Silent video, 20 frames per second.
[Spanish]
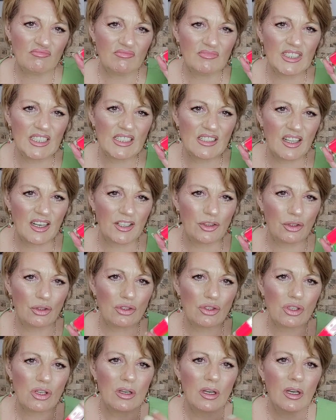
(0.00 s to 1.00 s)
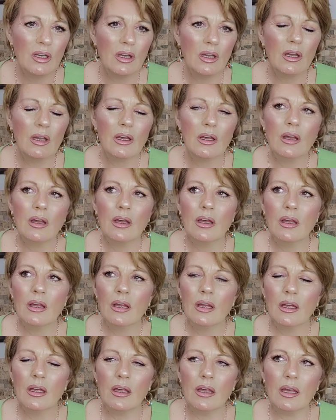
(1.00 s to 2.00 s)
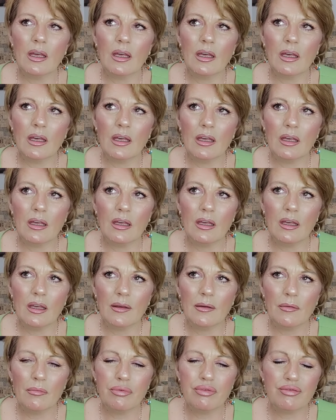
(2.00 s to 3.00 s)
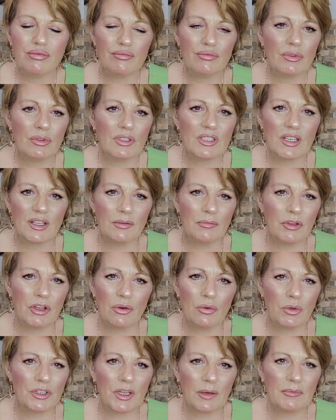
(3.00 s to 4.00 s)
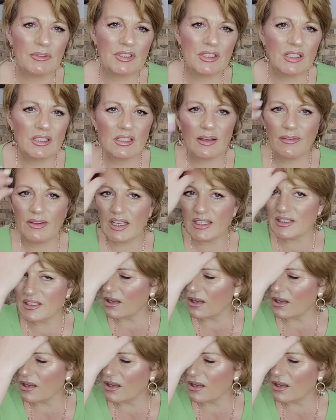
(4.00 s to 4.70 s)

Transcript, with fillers: discretos. Eh, es que no me di cuenta si se habían